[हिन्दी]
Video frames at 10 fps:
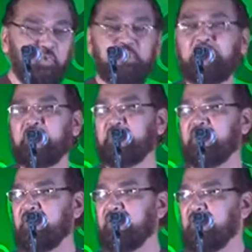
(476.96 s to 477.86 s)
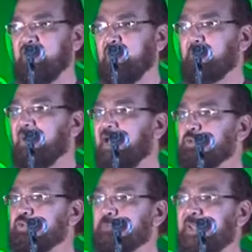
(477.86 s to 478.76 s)
कोई नहीं है मगर
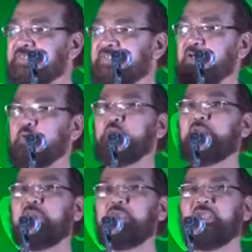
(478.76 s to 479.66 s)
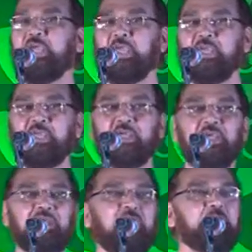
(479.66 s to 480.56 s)
उस पर असर कोई नहीं है
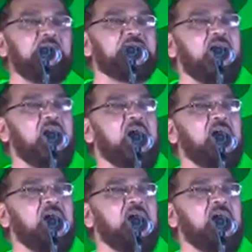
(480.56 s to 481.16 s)
कि मज़ा